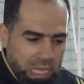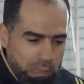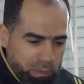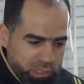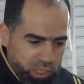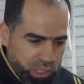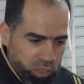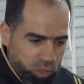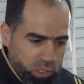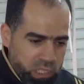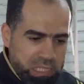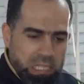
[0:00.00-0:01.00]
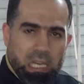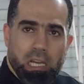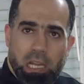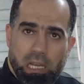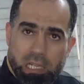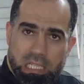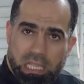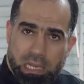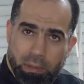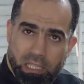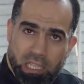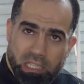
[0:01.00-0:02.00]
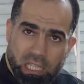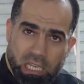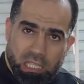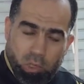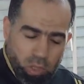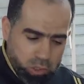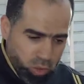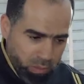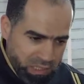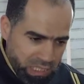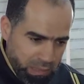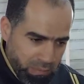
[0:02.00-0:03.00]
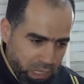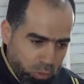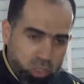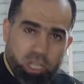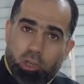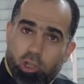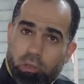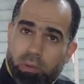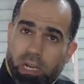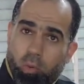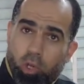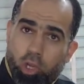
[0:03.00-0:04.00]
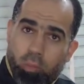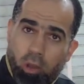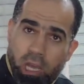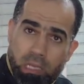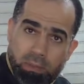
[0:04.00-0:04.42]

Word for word: على البطين اهو لسه ده لسه البيضه الثانيه دلوقتي وقامت نايمه على مش ده يعتبر اول يوم هو آه،